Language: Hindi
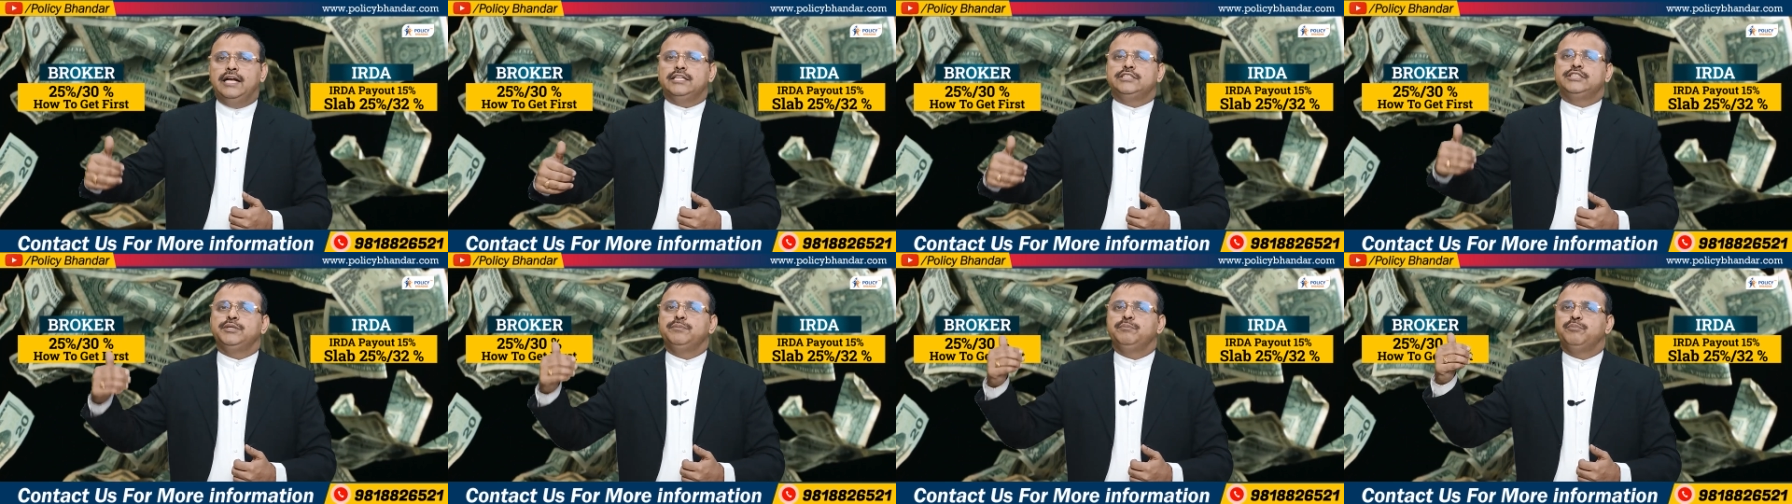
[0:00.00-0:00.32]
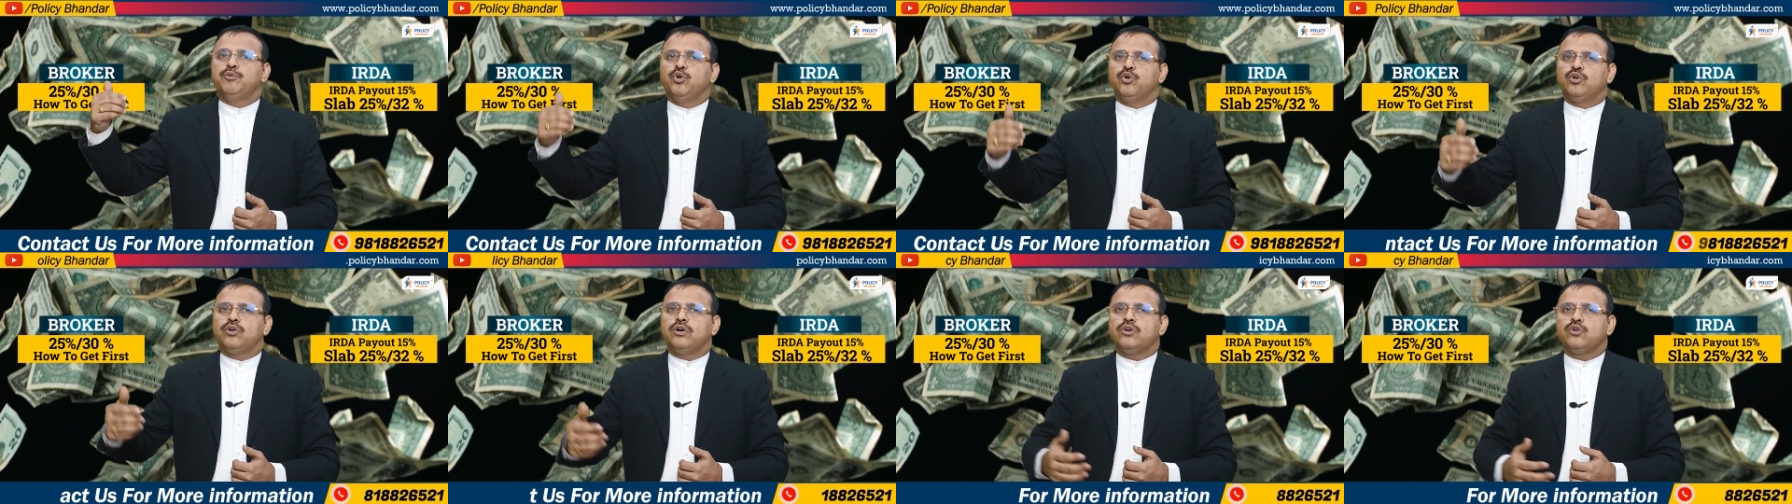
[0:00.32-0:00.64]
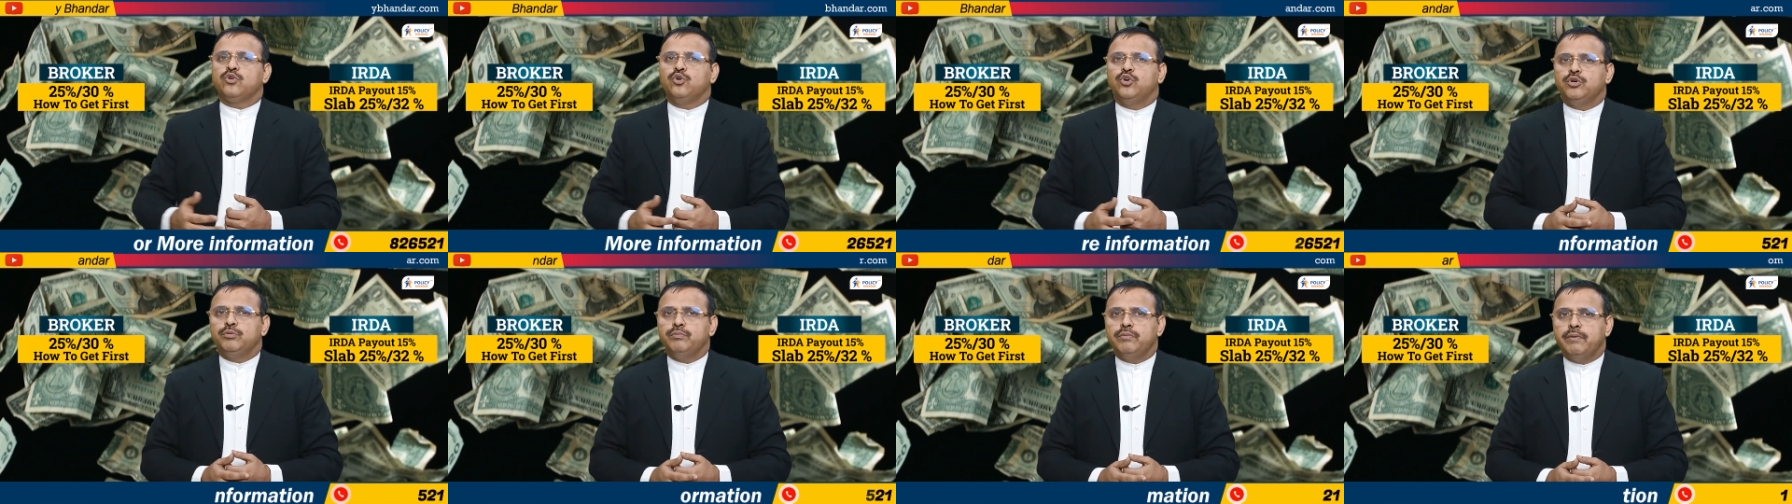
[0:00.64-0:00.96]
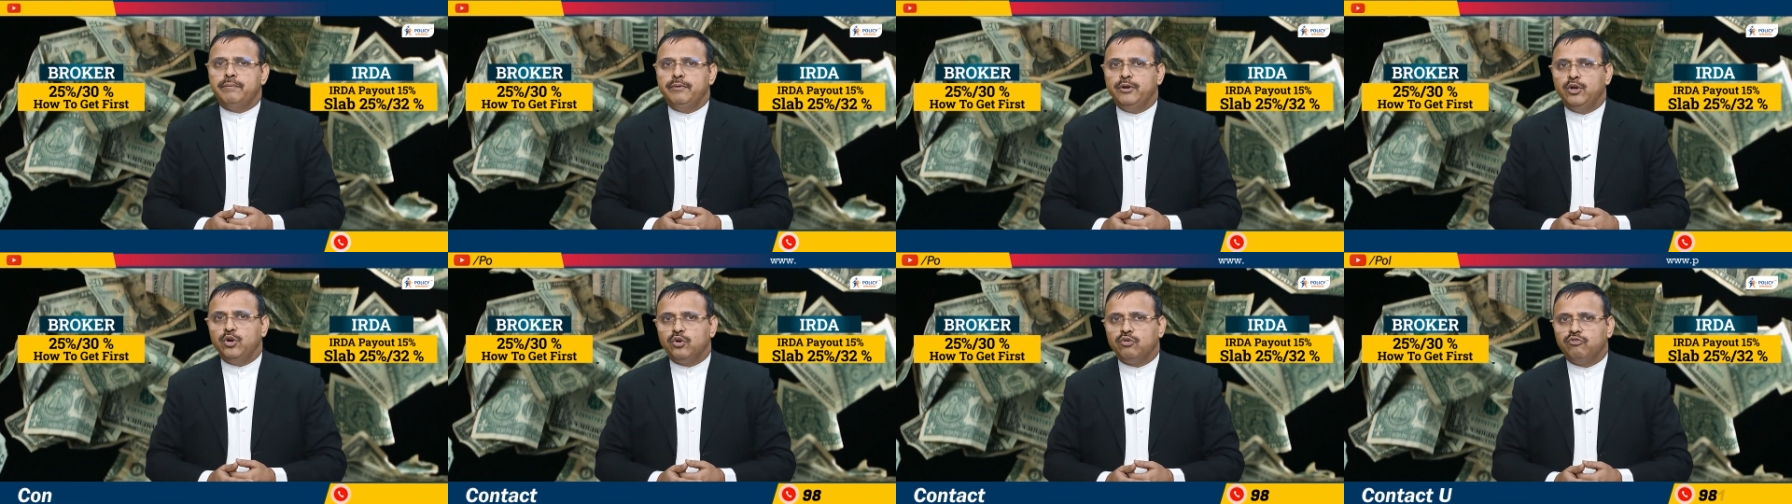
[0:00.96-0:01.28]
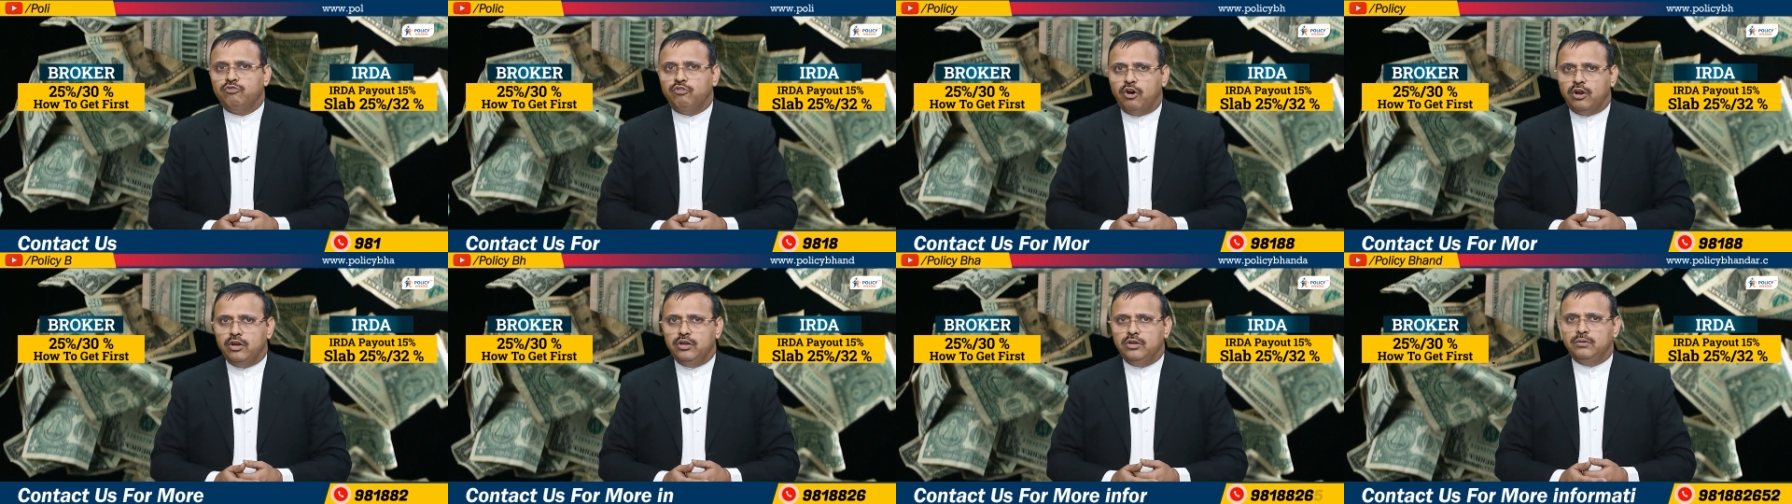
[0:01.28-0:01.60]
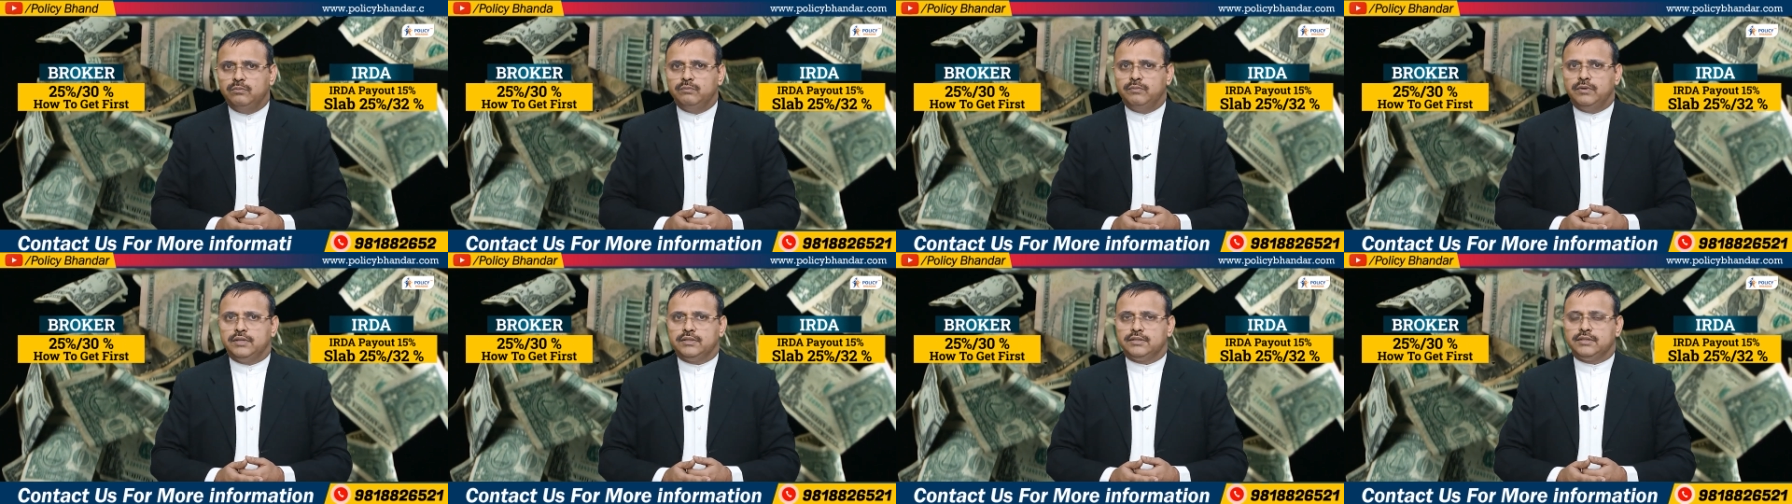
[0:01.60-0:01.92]
ऐसी ब्रोकर कोड में भी लोग
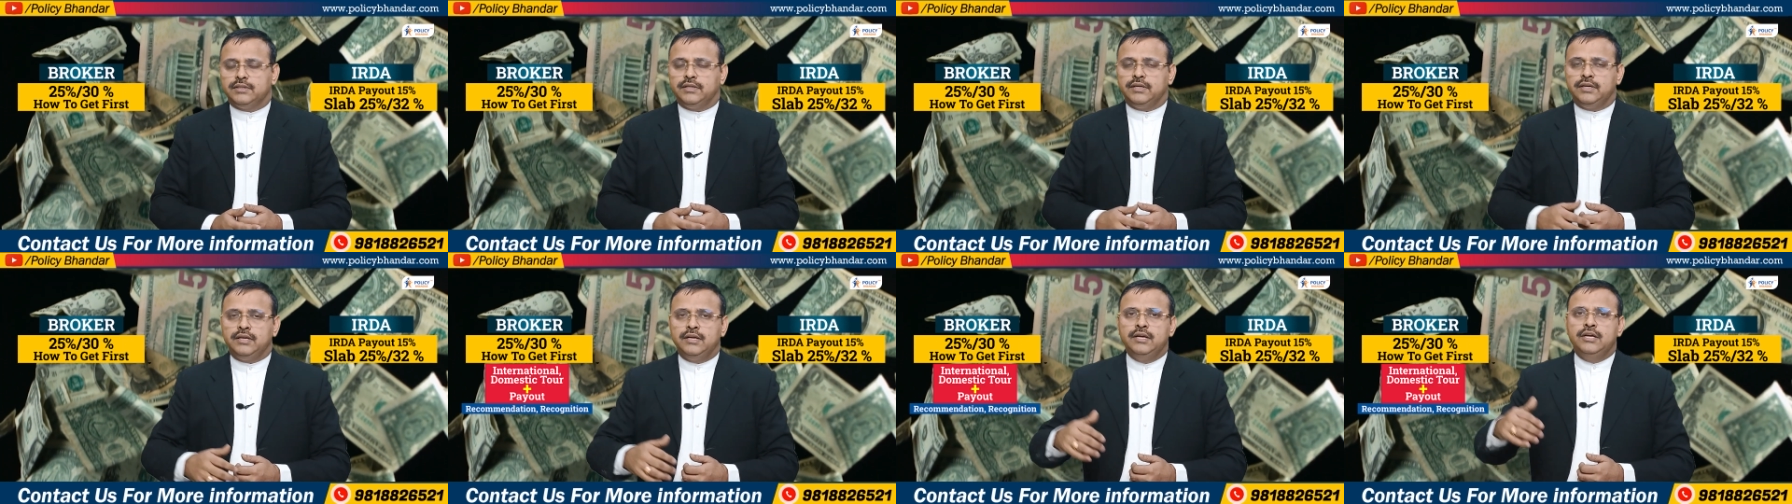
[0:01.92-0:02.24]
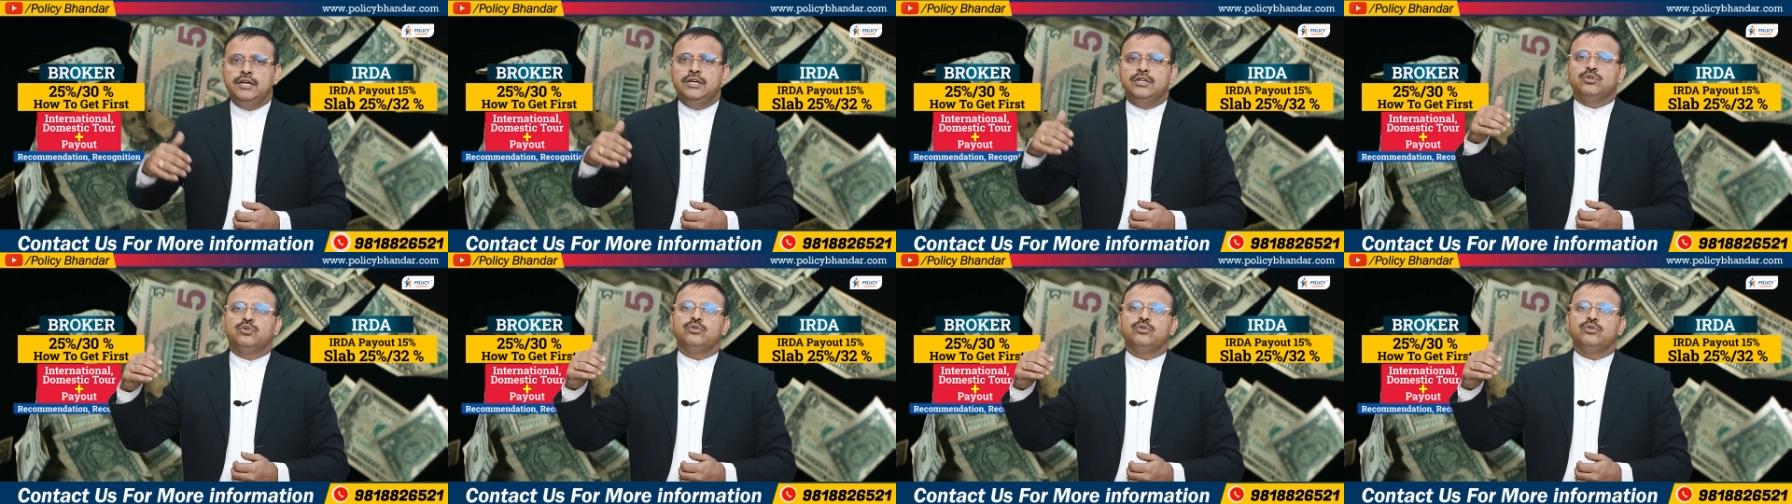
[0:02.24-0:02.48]
वॉल्यूम करते हैं